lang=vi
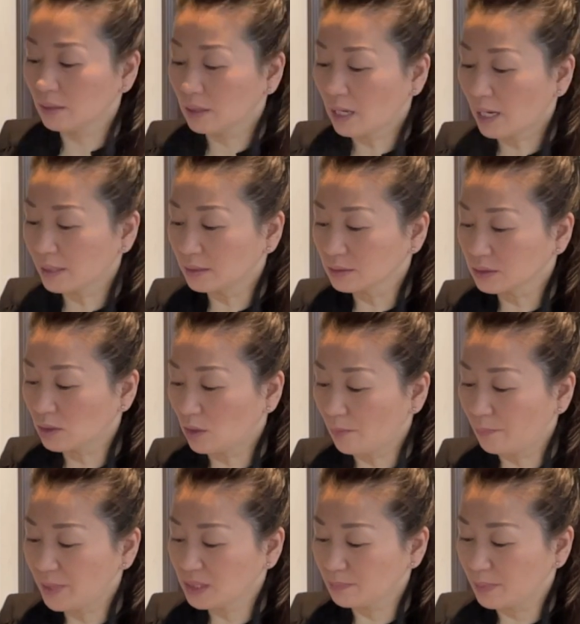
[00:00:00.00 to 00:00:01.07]
hai nửa scoop
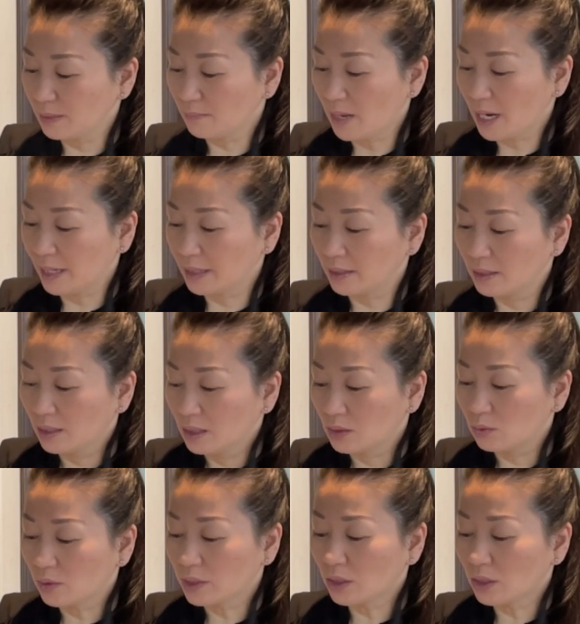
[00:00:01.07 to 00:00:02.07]
pin súp bài rồi